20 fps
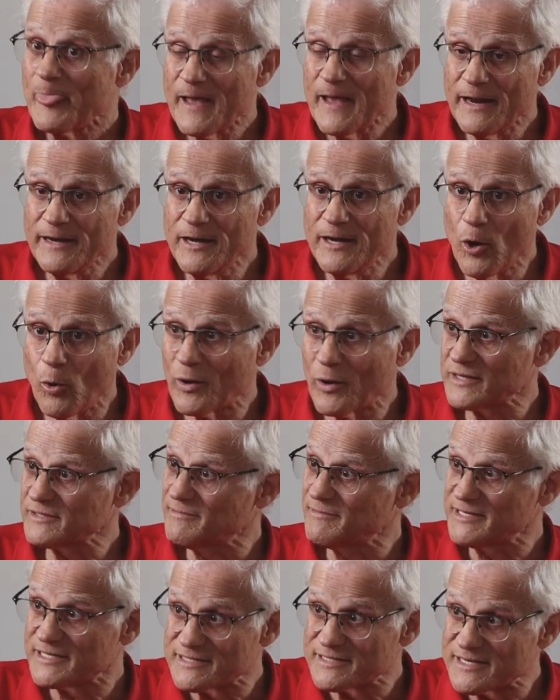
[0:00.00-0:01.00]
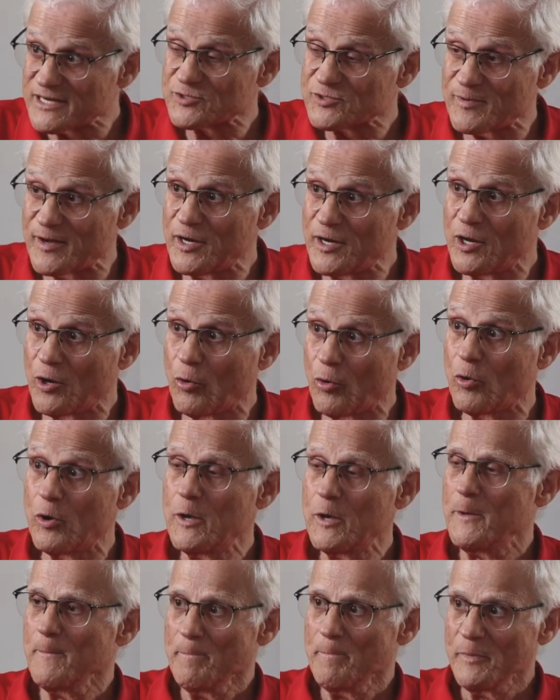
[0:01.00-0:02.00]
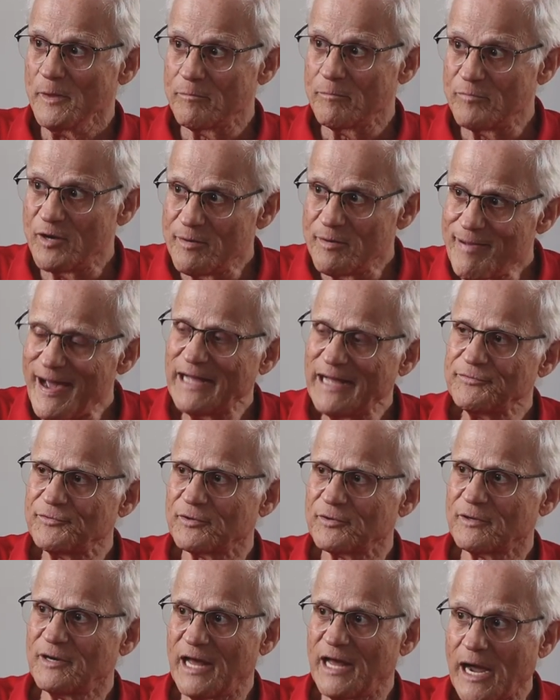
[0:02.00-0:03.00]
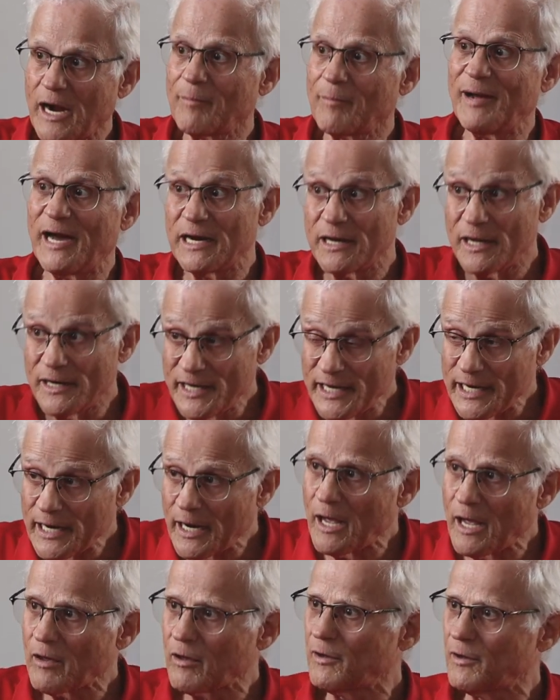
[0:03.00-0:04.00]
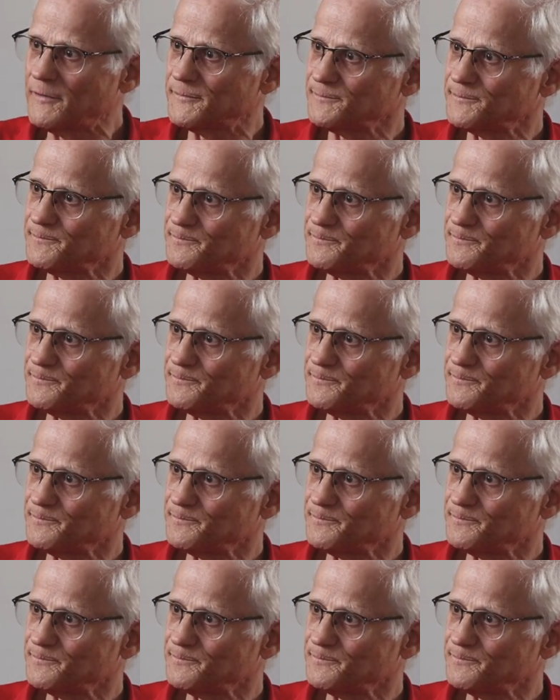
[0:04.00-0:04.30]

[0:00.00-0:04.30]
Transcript: لانه كذا ما تنساش بانه من بعد الحرب على العراق